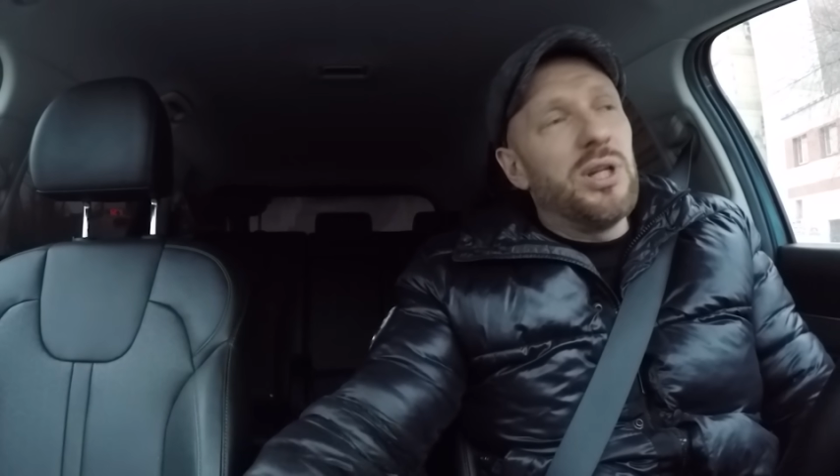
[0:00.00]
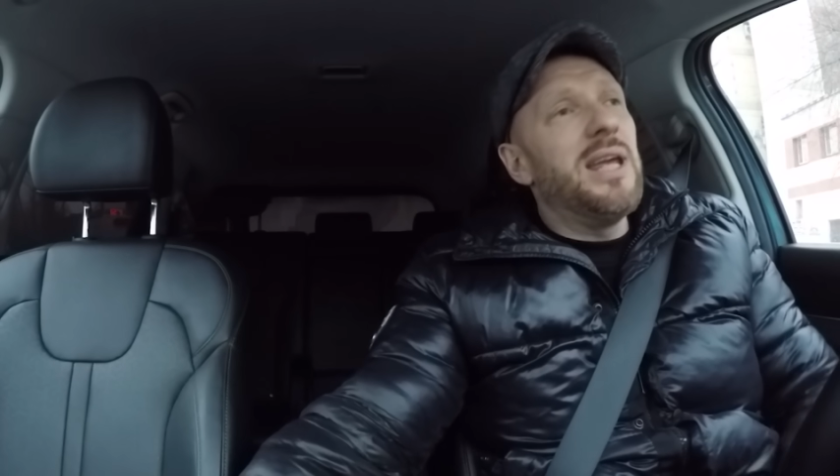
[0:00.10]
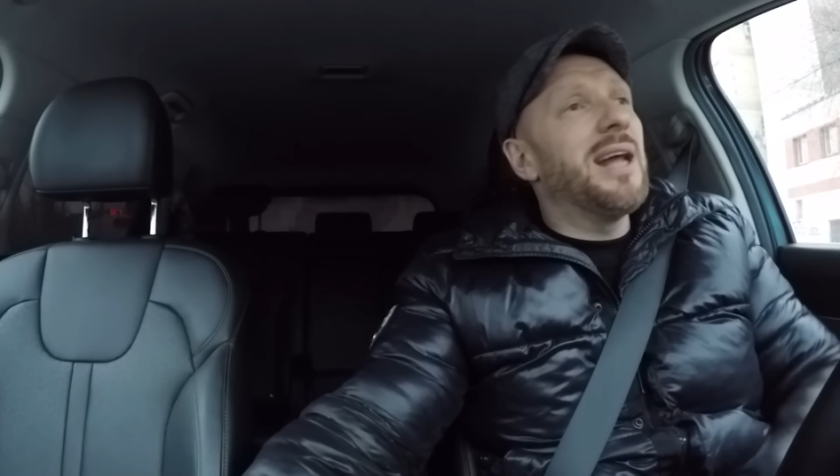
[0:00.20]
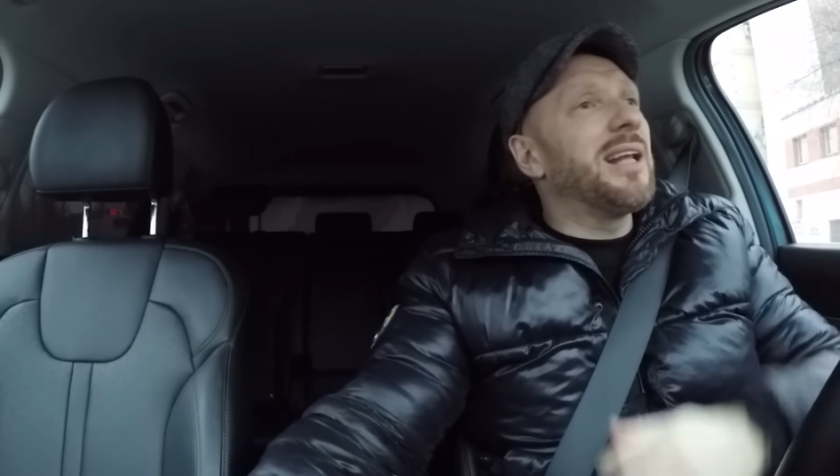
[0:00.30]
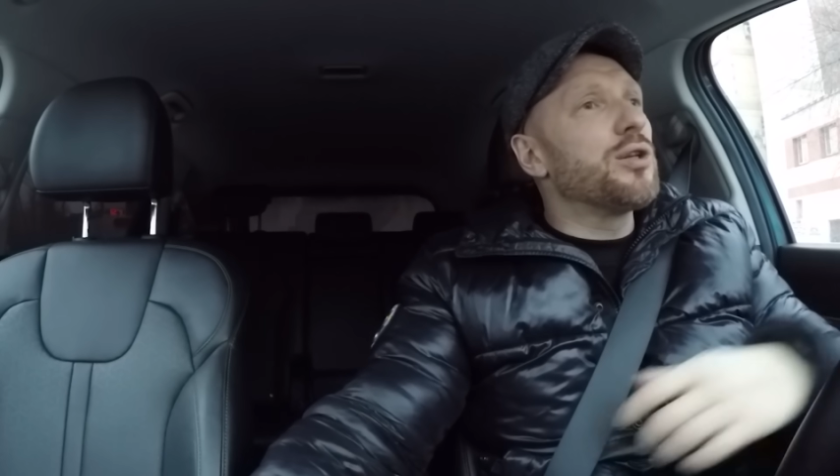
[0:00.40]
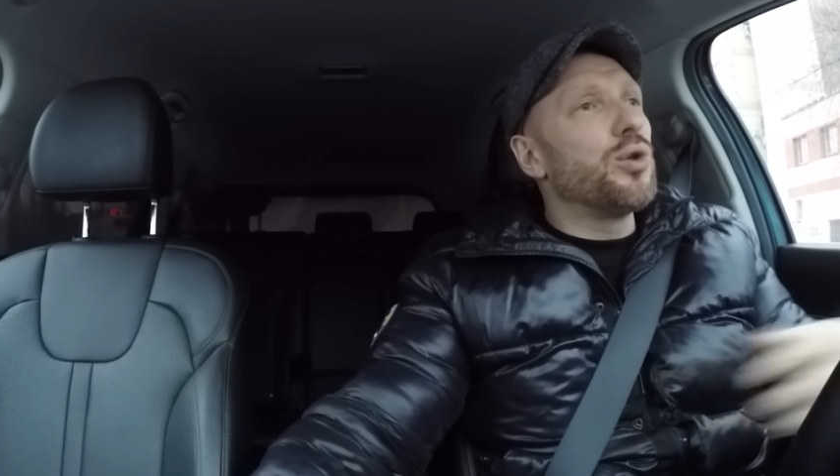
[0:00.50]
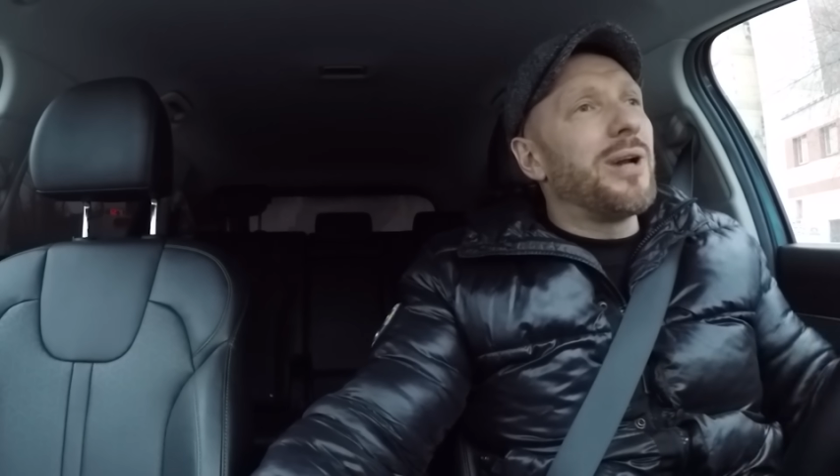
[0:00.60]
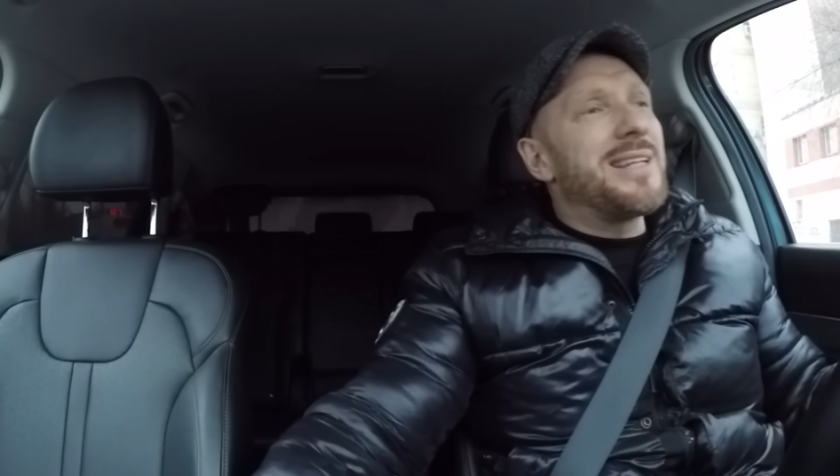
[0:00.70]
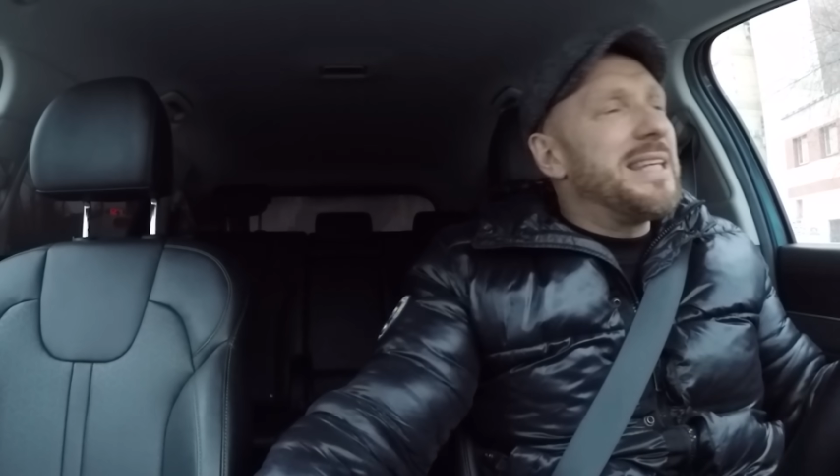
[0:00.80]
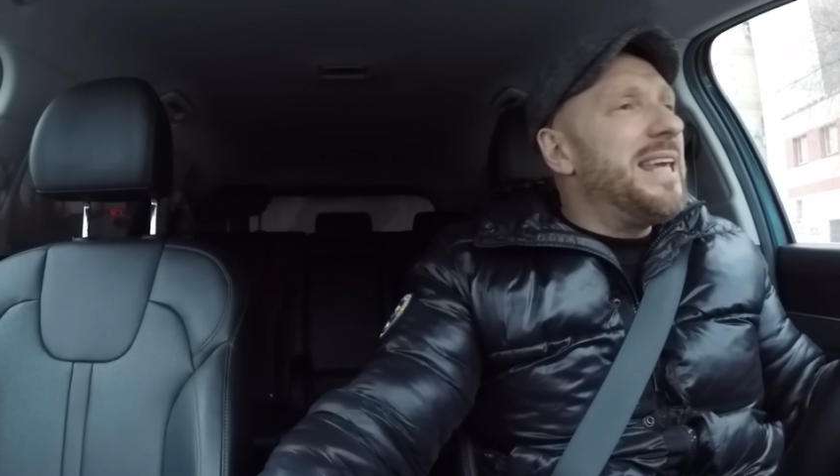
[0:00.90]
да я так сто
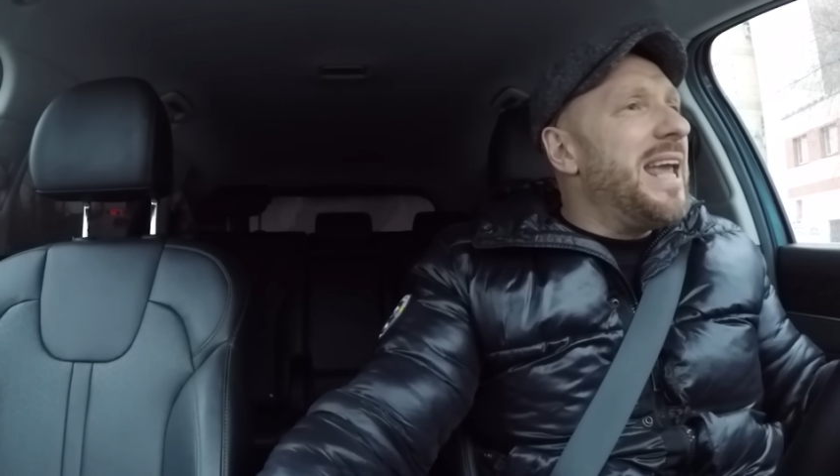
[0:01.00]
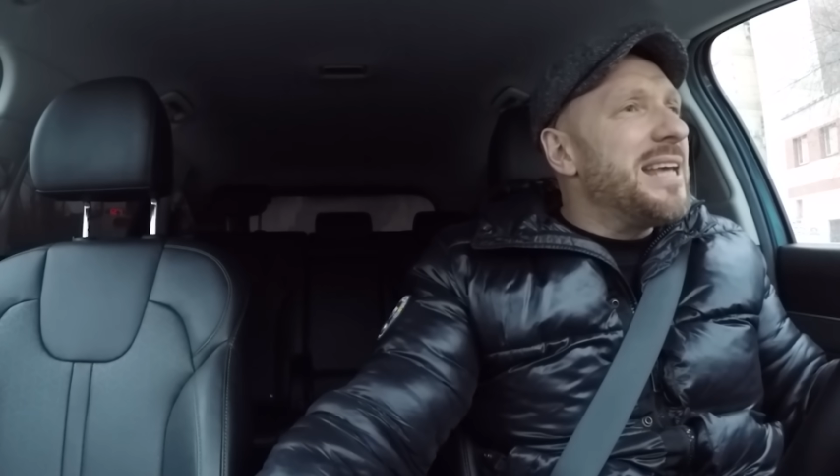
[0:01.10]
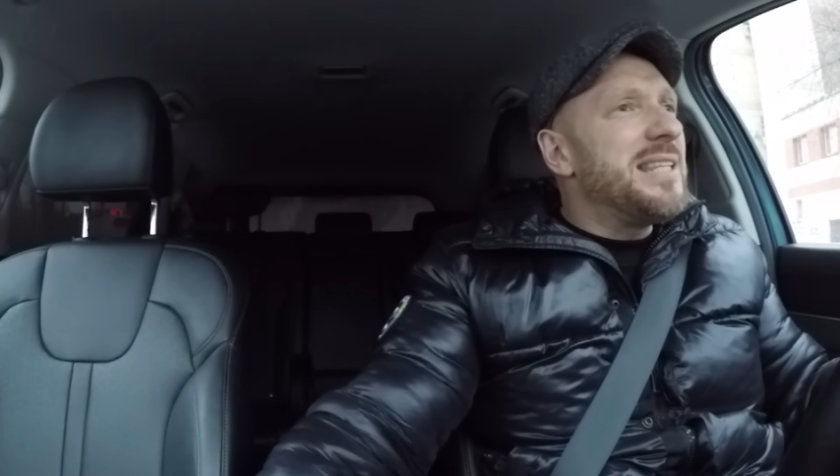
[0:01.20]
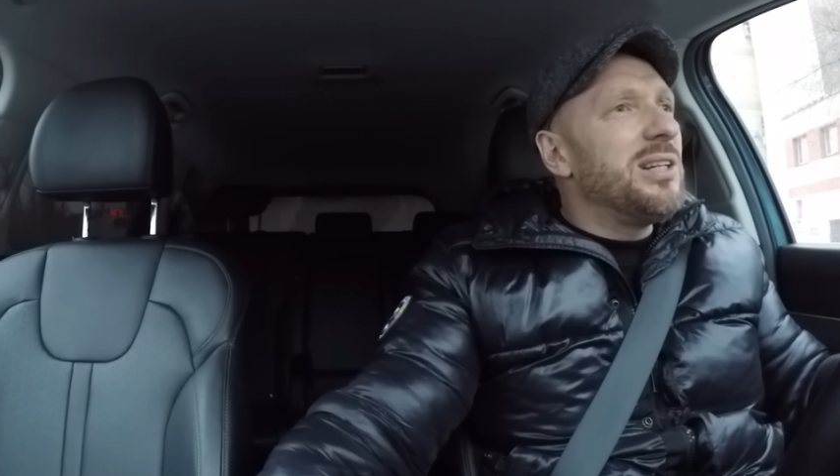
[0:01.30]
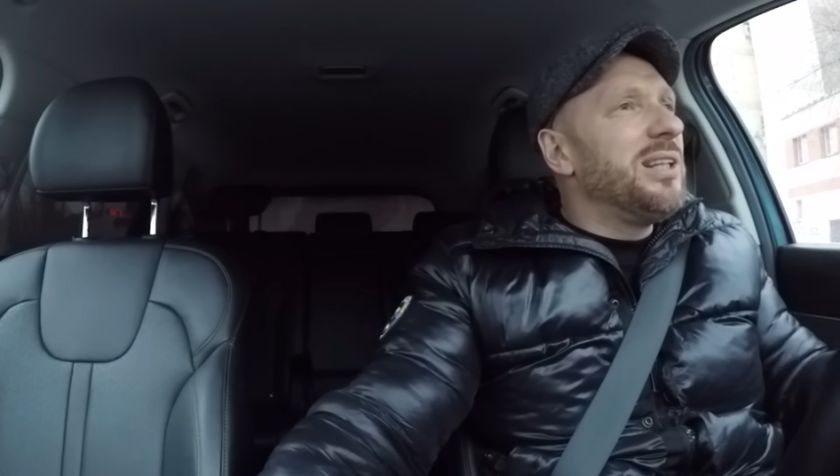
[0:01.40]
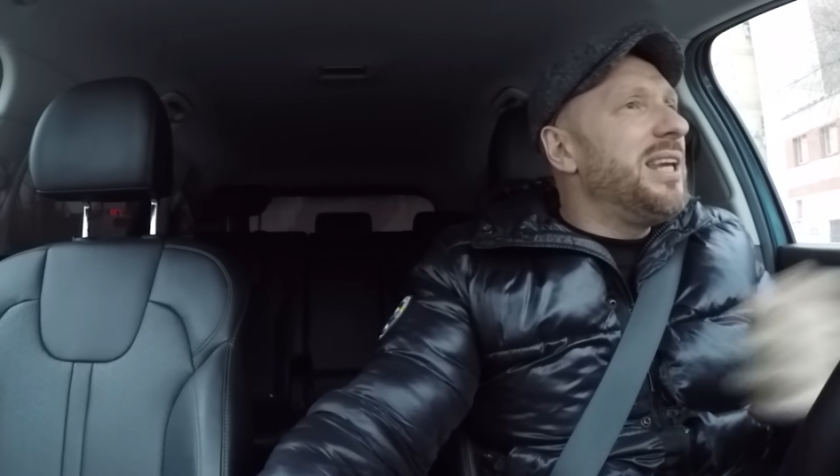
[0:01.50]
раз ездил,